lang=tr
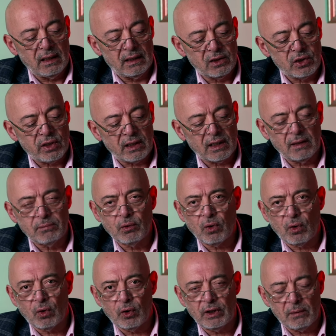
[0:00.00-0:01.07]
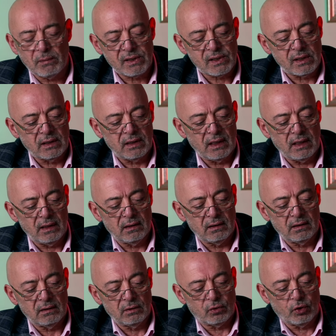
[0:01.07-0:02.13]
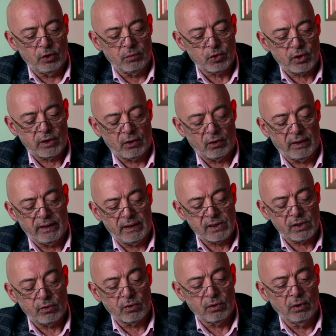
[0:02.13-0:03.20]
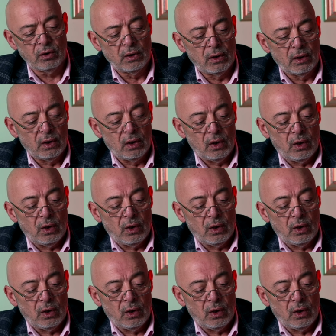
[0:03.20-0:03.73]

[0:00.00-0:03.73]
Yanlışlıkla bu oynamasın diye koymuşlar Iris Lock'u.